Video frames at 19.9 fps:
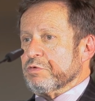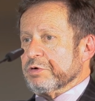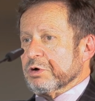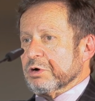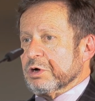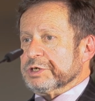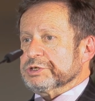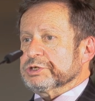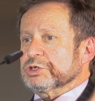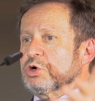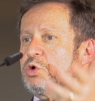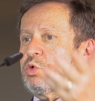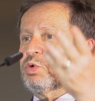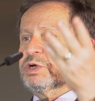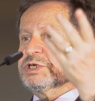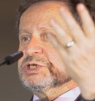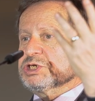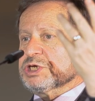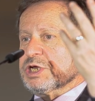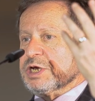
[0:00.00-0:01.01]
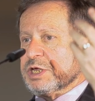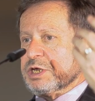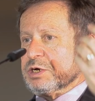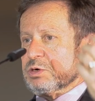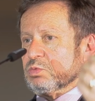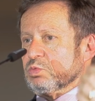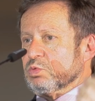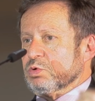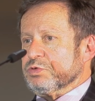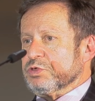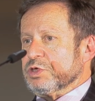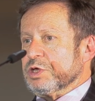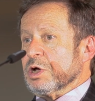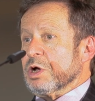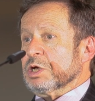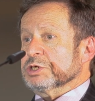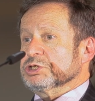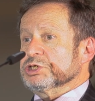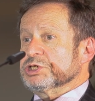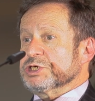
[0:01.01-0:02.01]
coïncide avec l'utilisation,
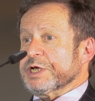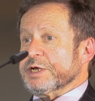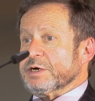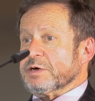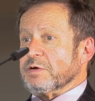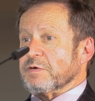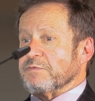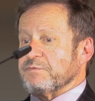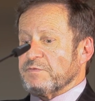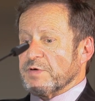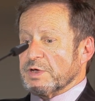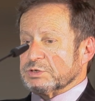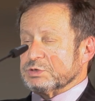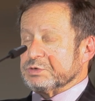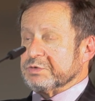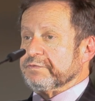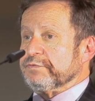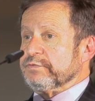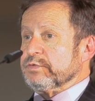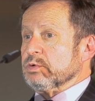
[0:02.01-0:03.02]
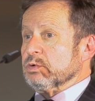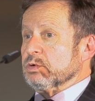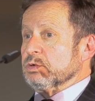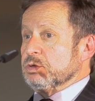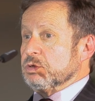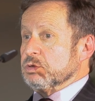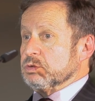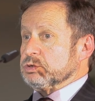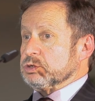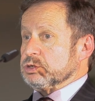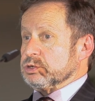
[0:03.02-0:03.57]
l'explosion de l'utilisation